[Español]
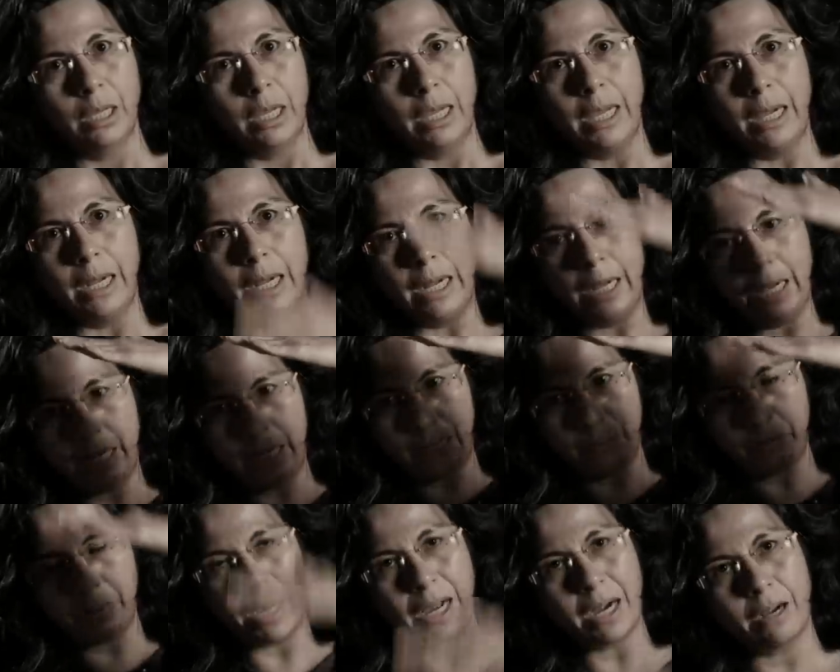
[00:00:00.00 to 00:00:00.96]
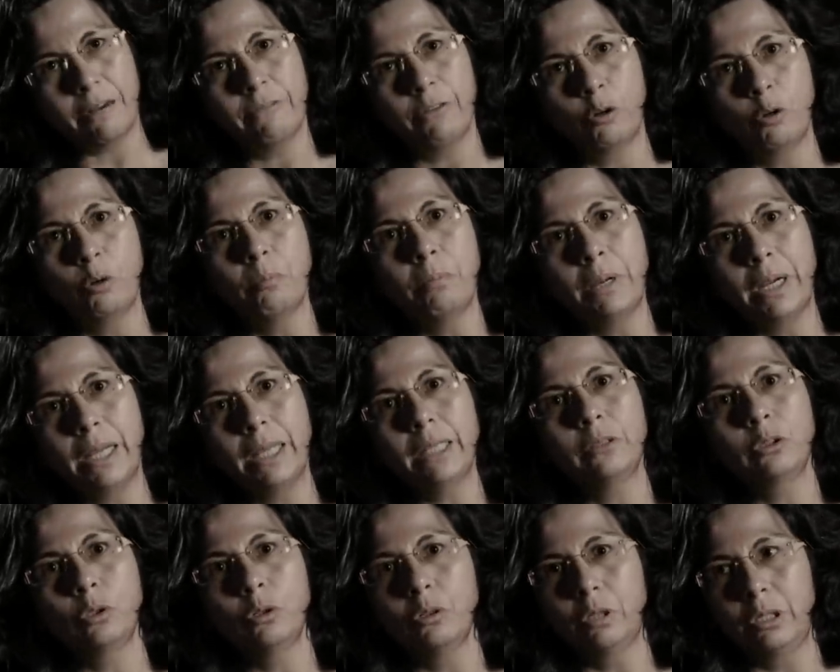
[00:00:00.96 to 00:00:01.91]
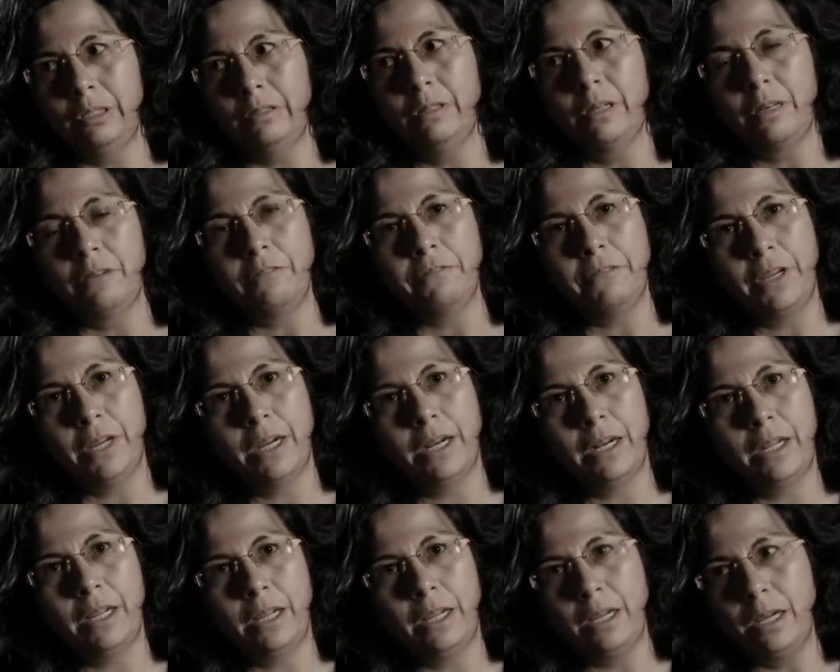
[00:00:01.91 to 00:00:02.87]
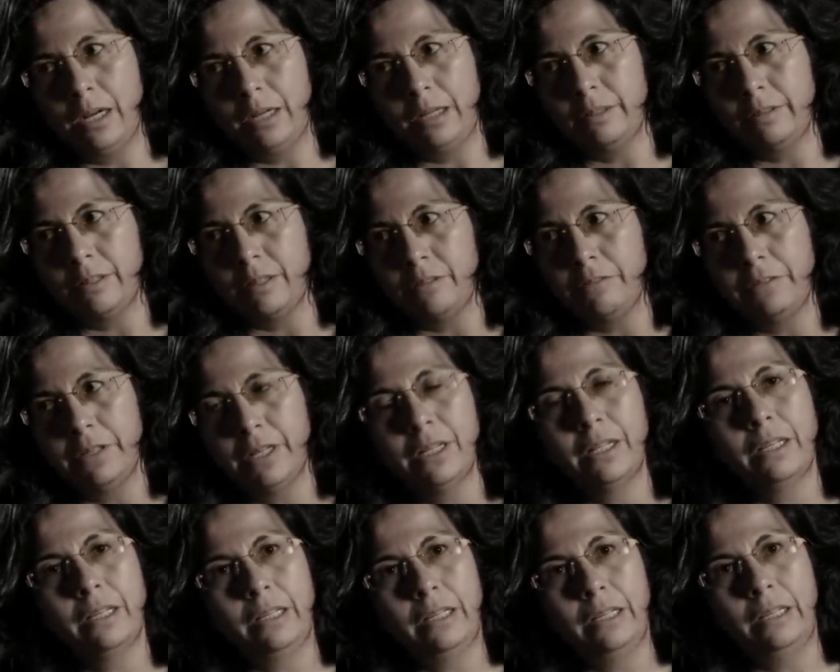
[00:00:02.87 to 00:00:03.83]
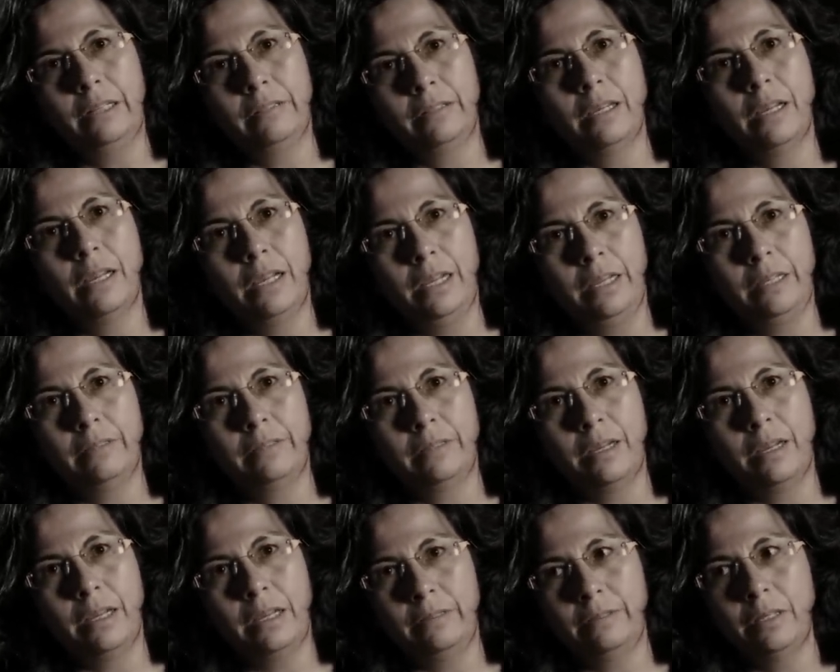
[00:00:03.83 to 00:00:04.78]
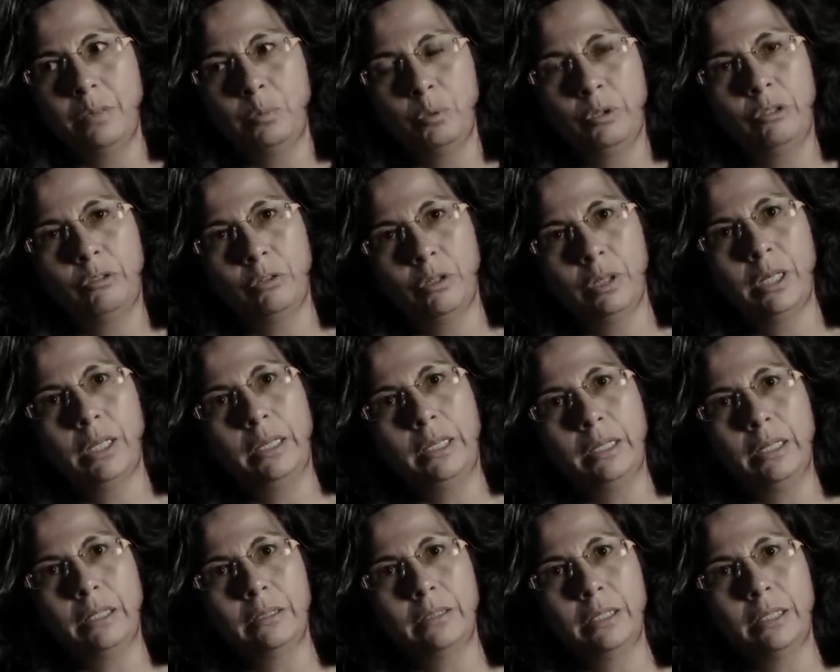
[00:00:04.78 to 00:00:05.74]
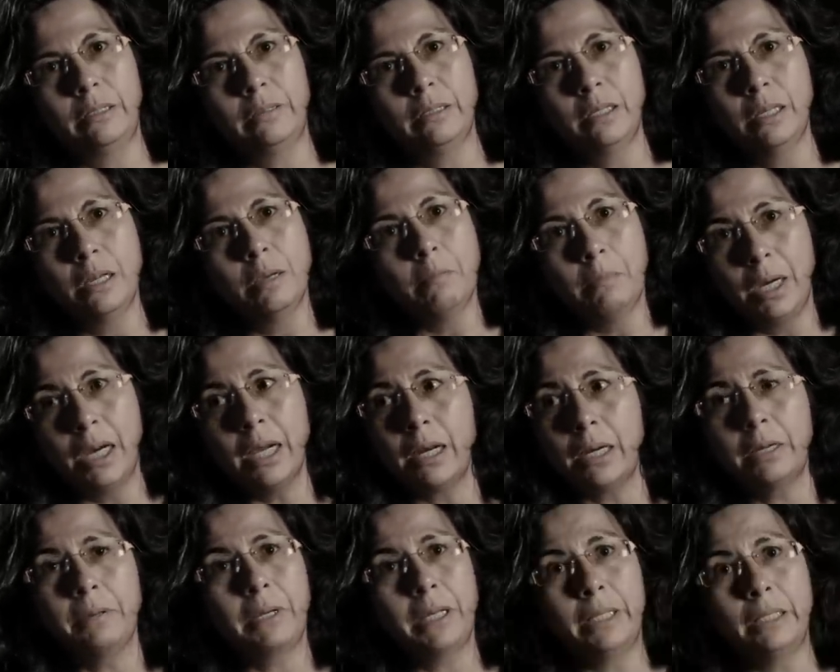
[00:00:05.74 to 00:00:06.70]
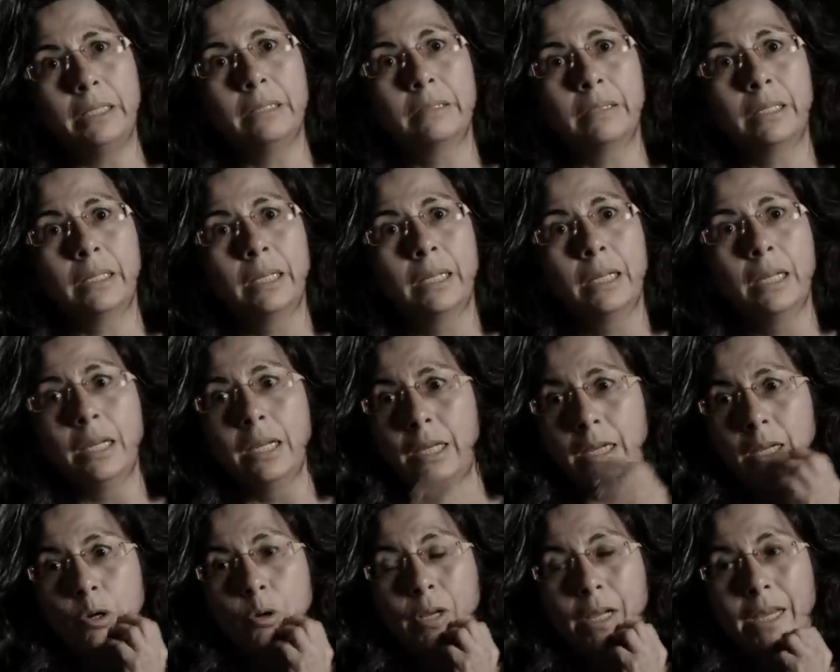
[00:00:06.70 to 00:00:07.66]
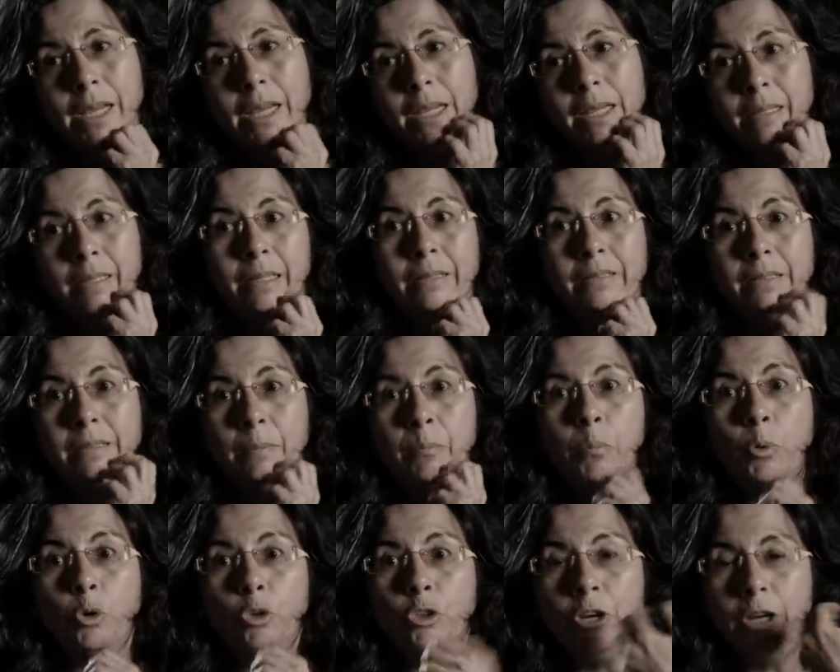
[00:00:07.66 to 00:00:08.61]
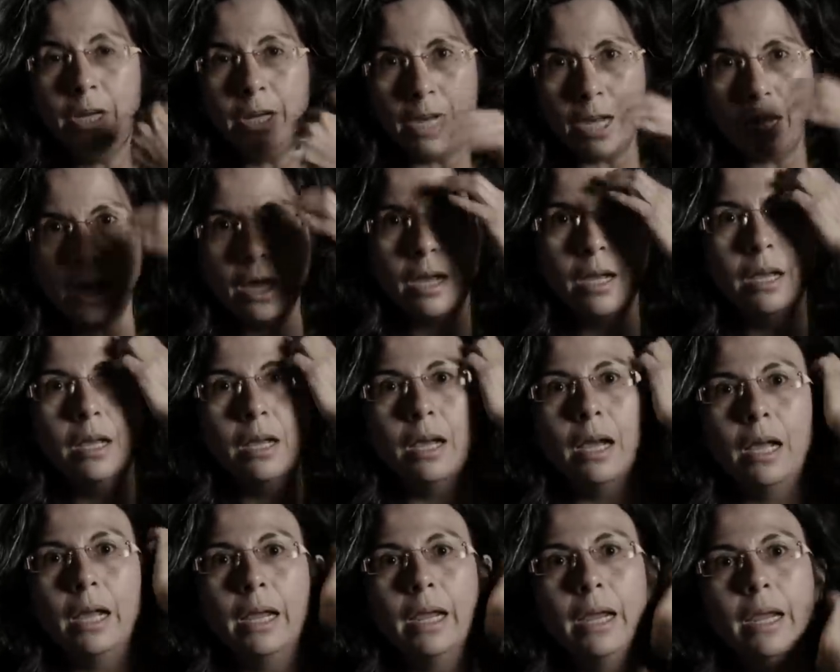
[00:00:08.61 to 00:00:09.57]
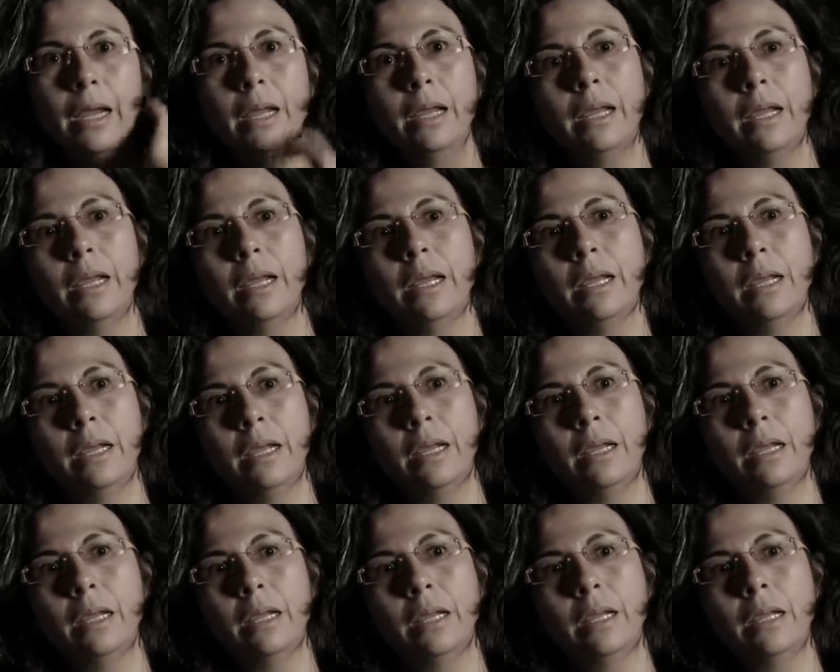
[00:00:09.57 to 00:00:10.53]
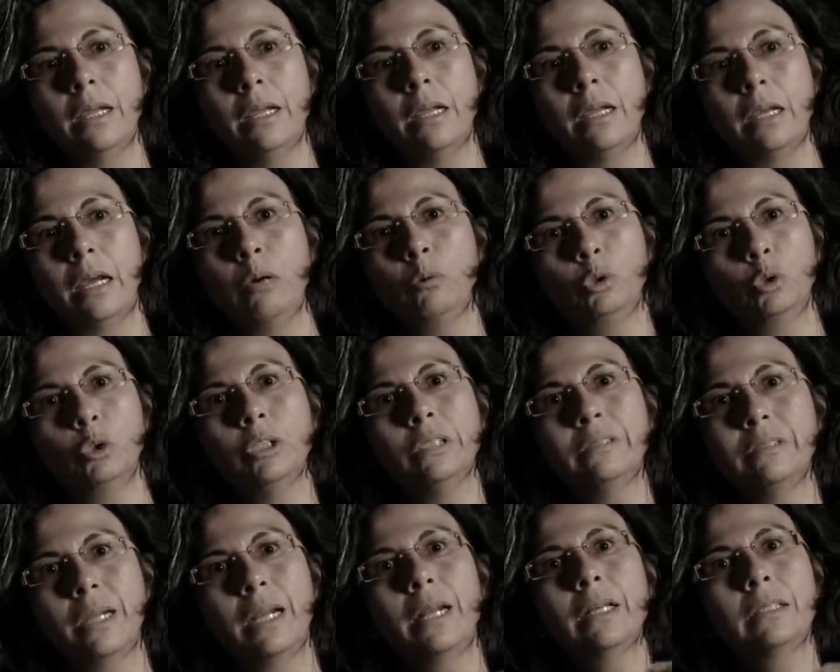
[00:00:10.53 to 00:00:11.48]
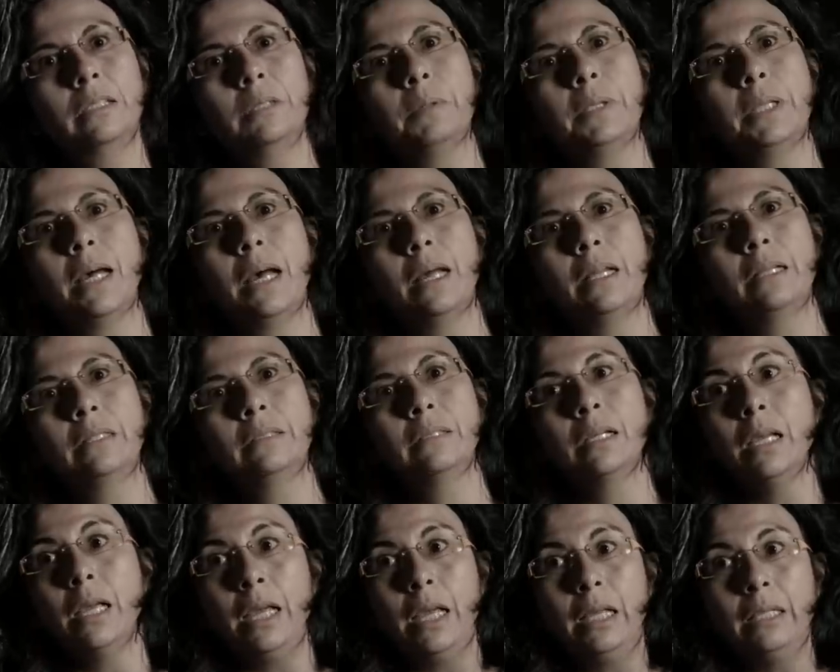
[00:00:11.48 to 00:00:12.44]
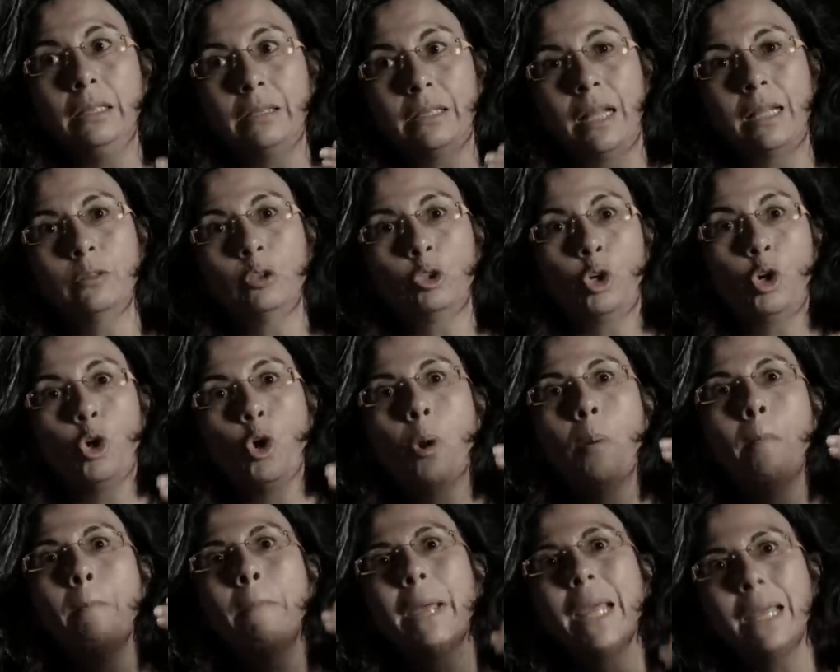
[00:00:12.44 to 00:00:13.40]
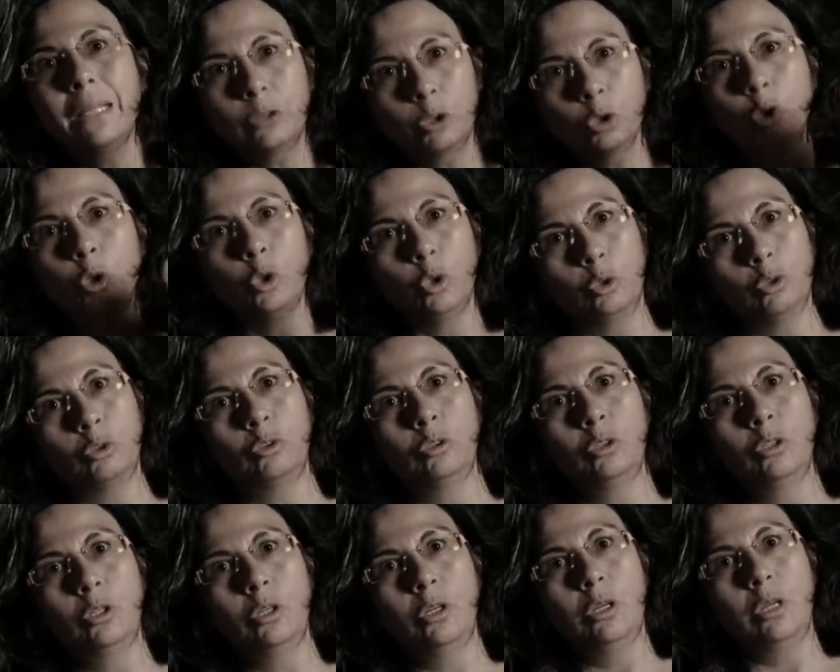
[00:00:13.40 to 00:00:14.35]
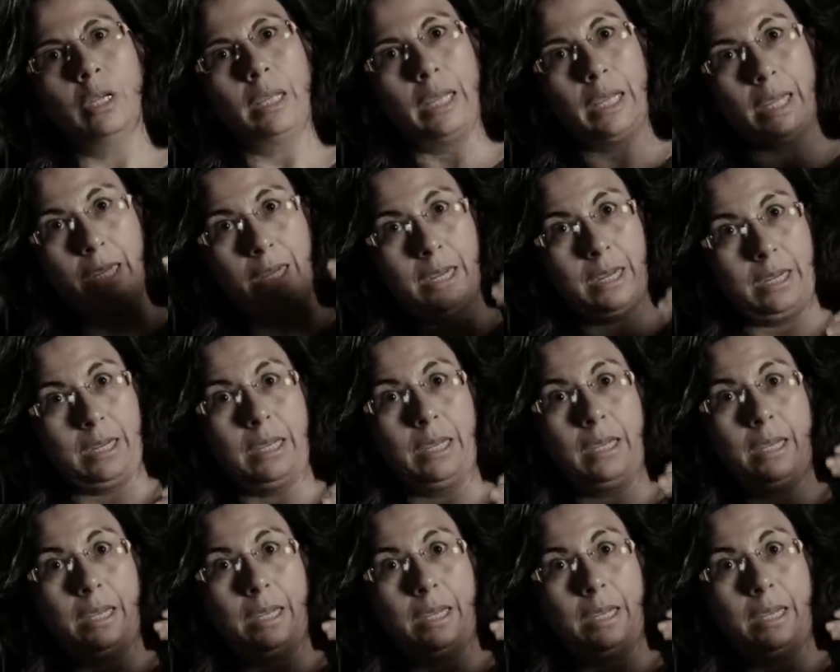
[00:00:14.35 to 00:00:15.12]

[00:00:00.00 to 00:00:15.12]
El, párrafo completo que se refiere, al que se refiere esa, esa, esa, disposición en la directriz, más arriba dice que, lo que, que si se podría eh, eh, eh, autorizar actividades en tanto los métodos que,